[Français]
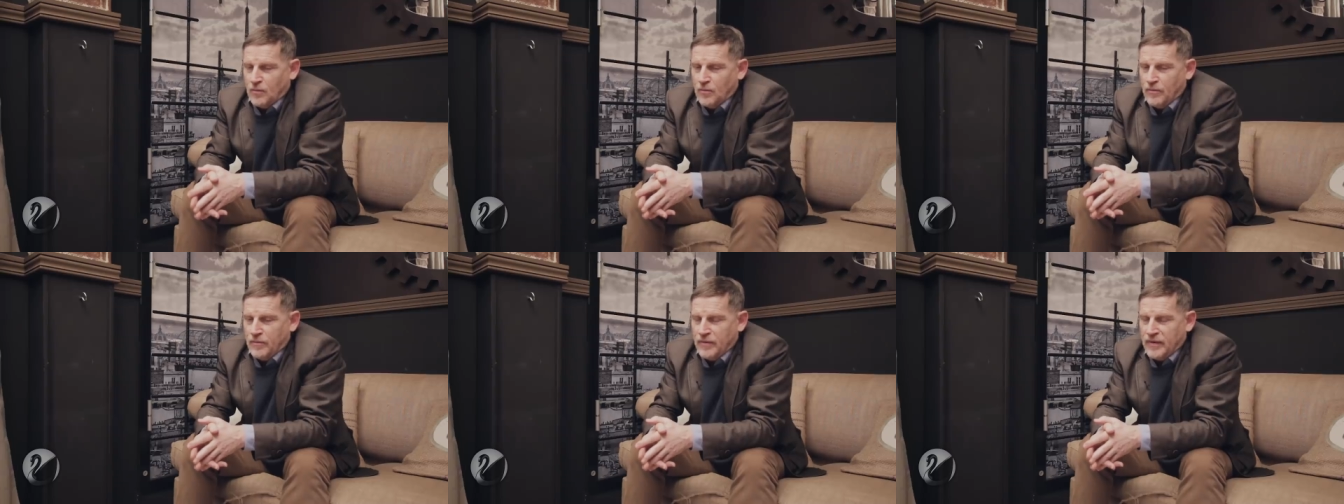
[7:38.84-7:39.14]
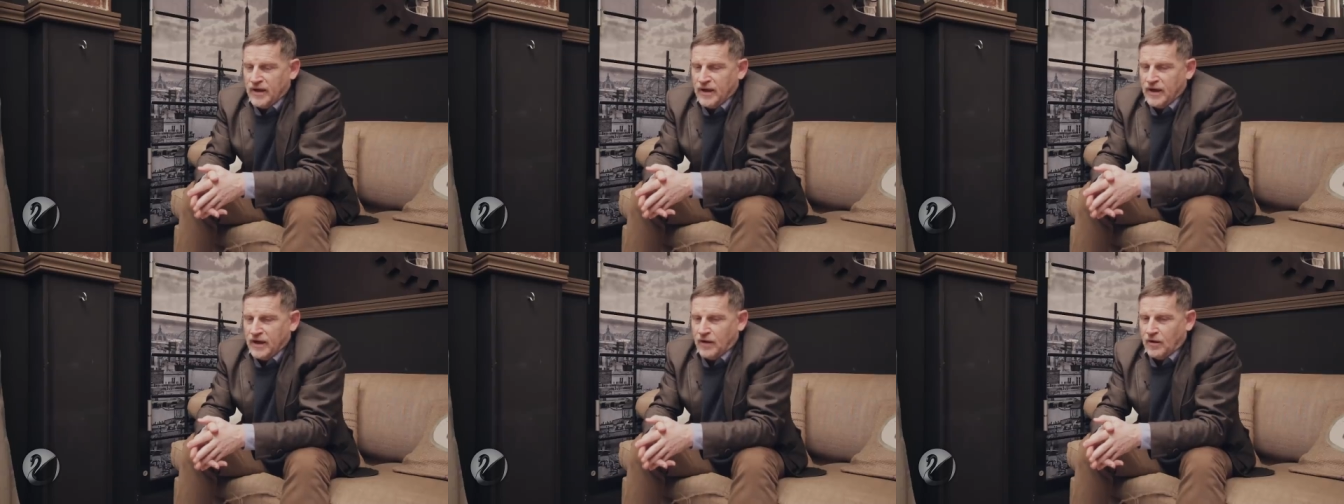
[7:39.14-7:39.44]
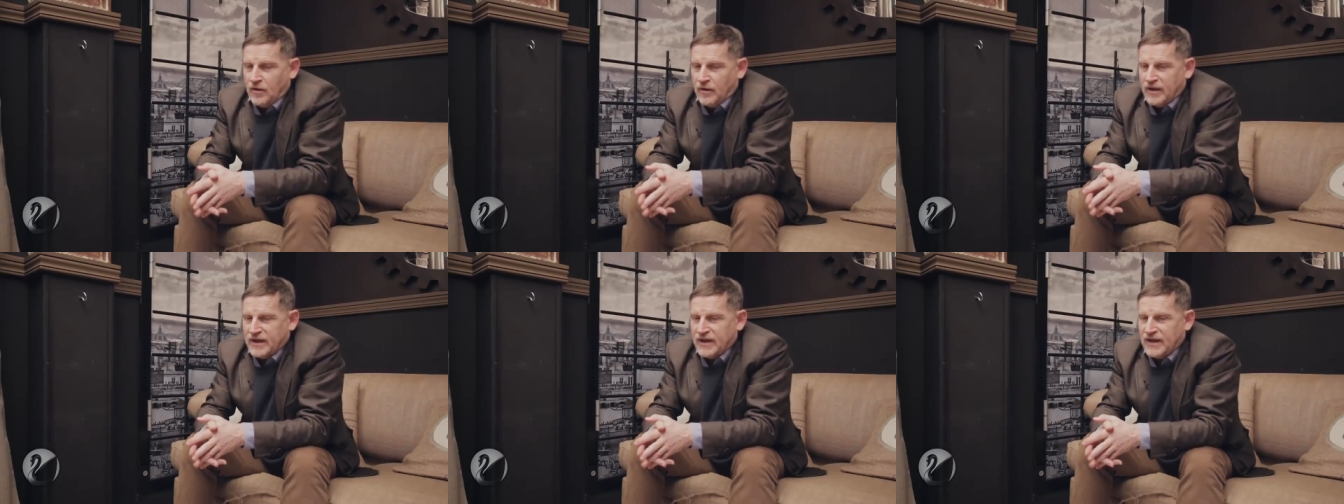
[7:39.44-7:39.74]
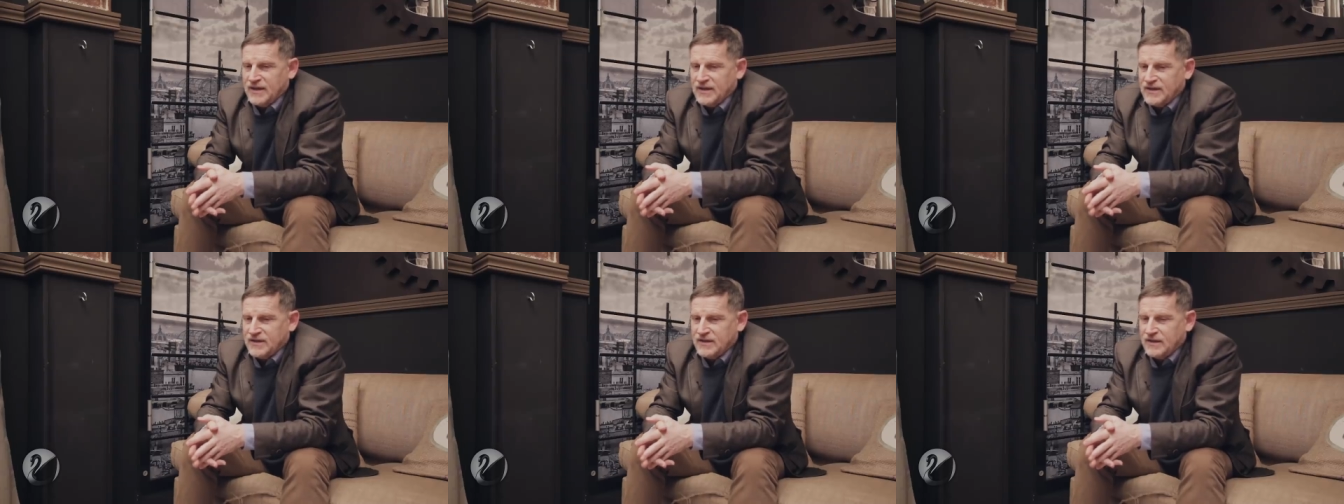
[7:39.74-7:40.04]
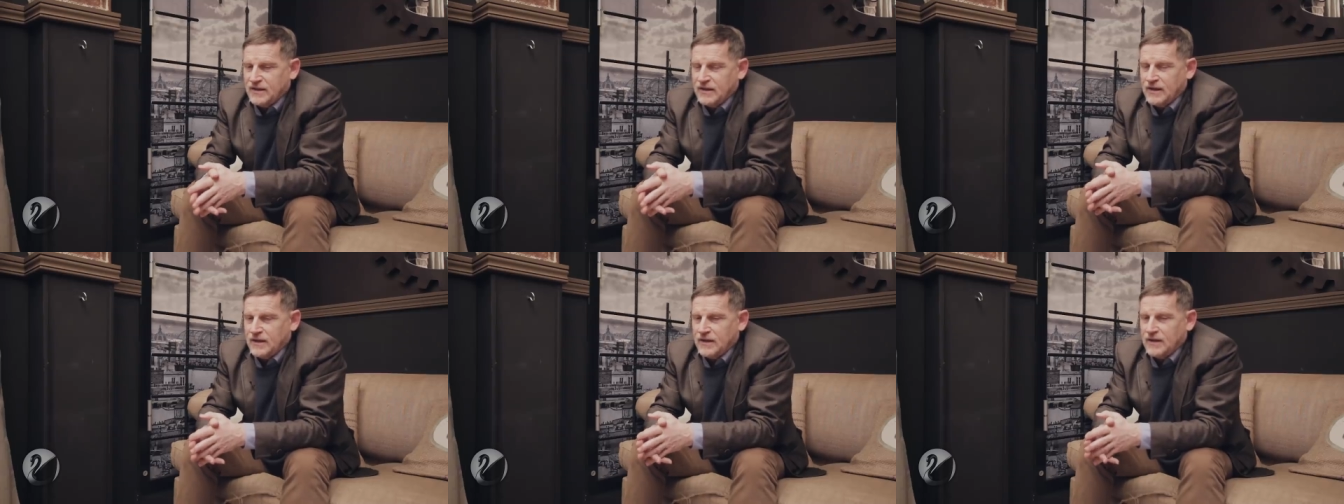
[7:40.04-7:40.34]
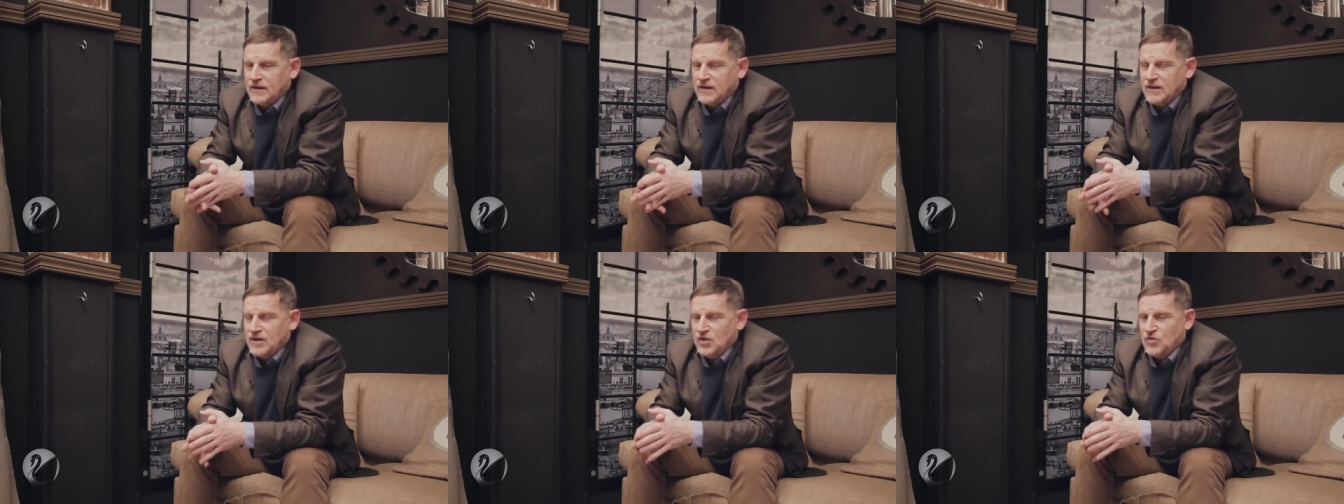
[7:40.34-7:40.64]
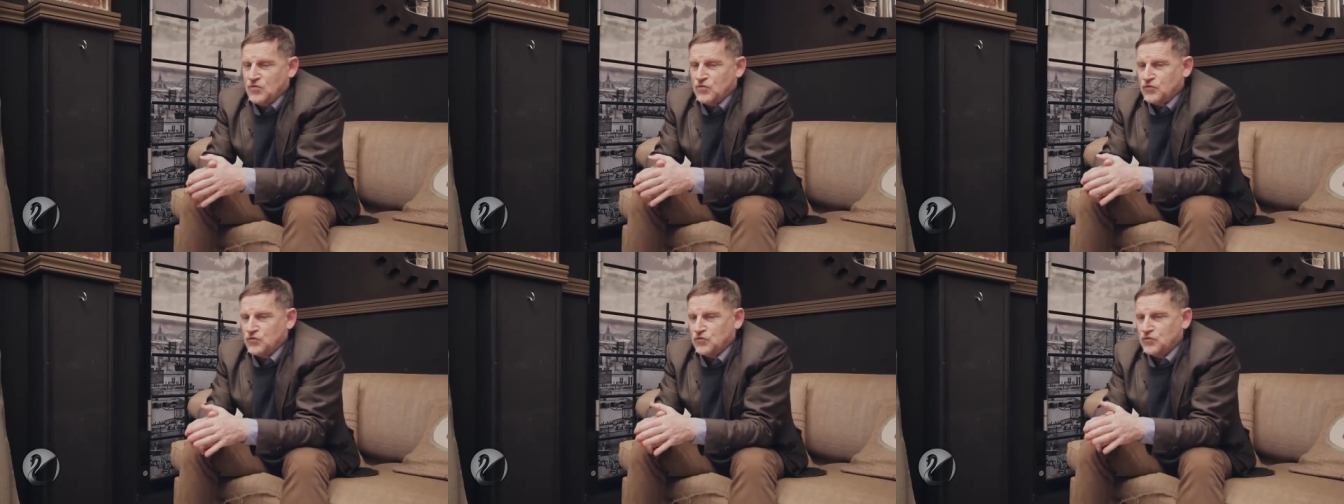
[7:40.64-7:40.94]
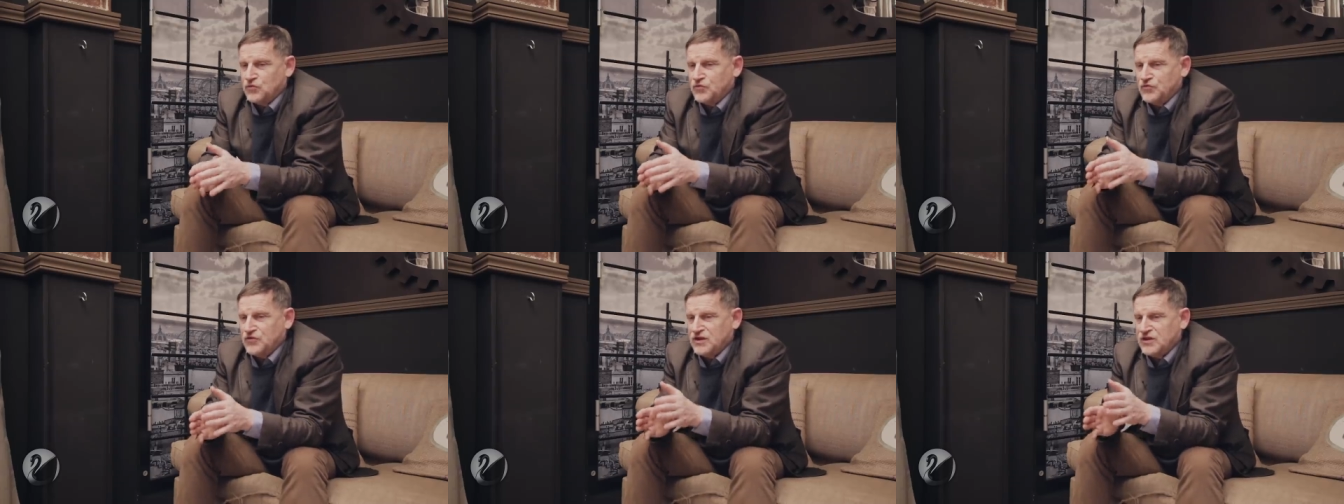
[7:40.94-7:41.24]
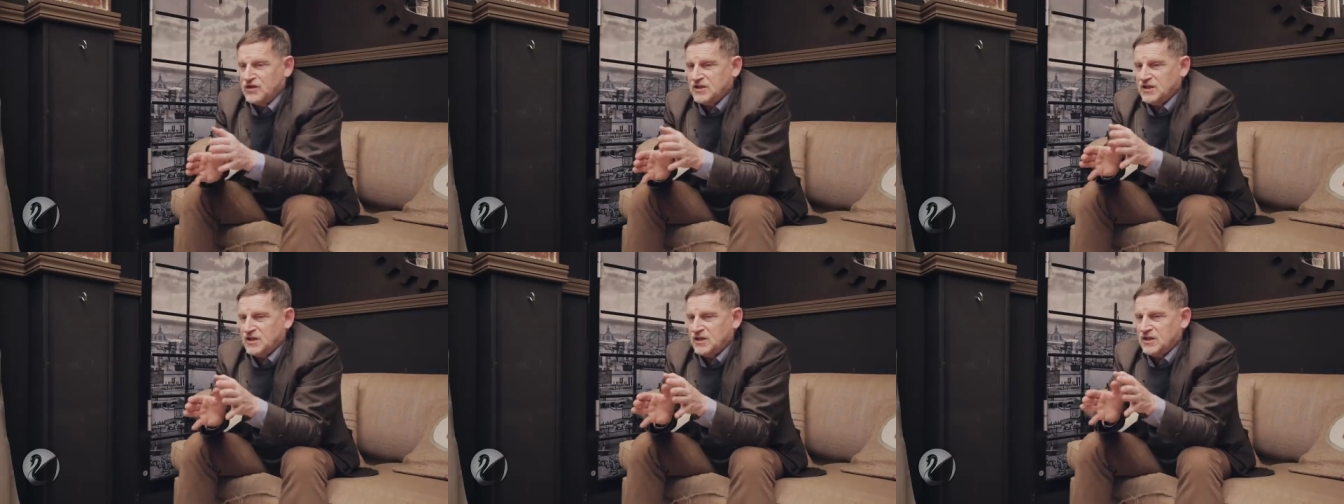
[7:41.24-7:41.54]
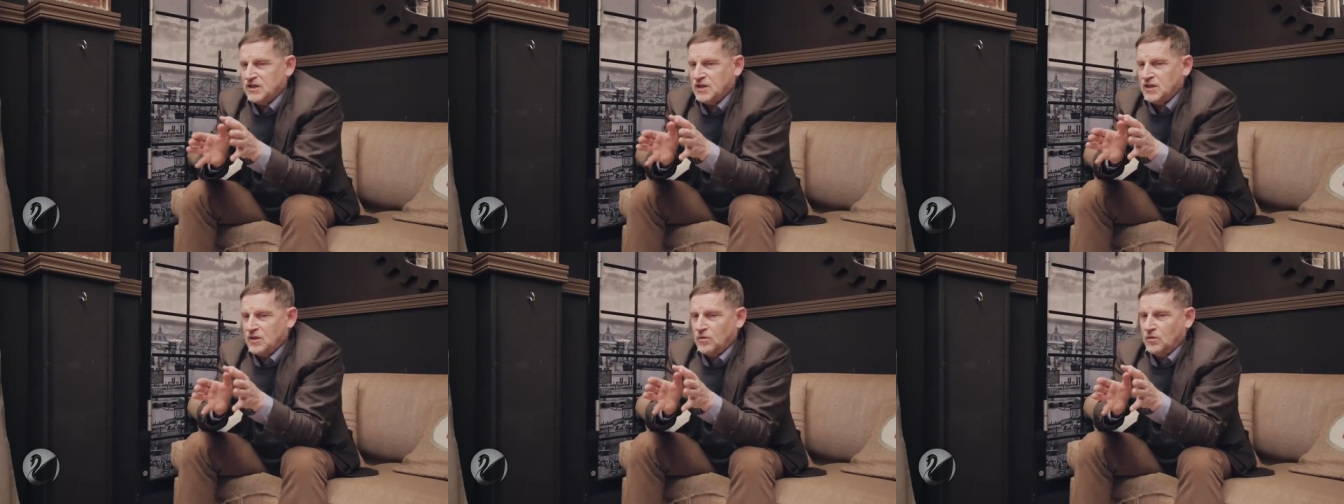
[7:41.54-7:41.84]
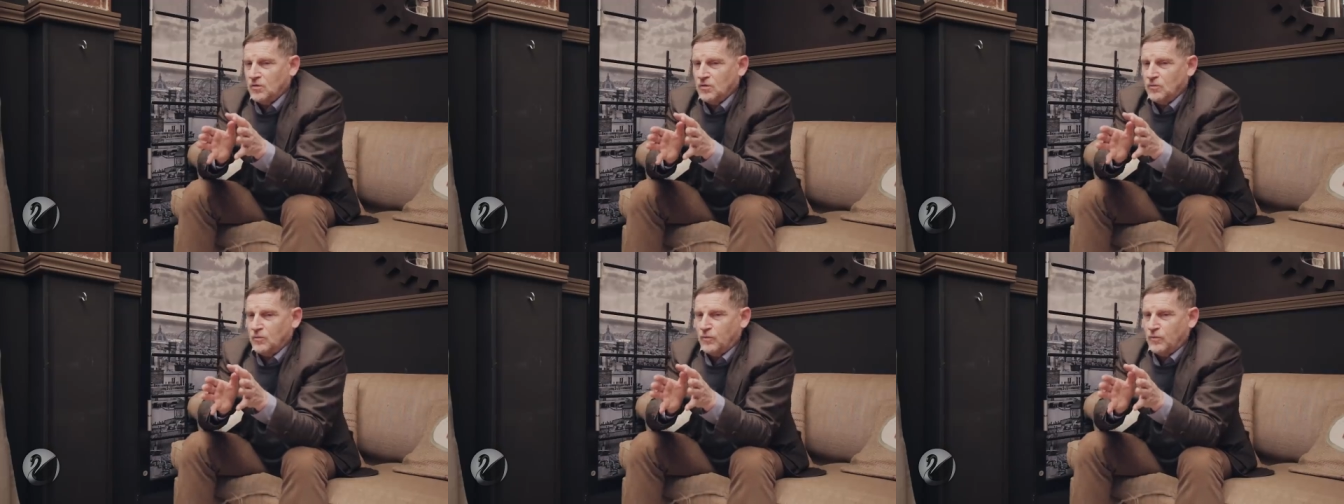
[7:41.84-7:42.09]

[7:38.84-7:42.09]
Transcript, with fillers: Mais en réalité, il faut viser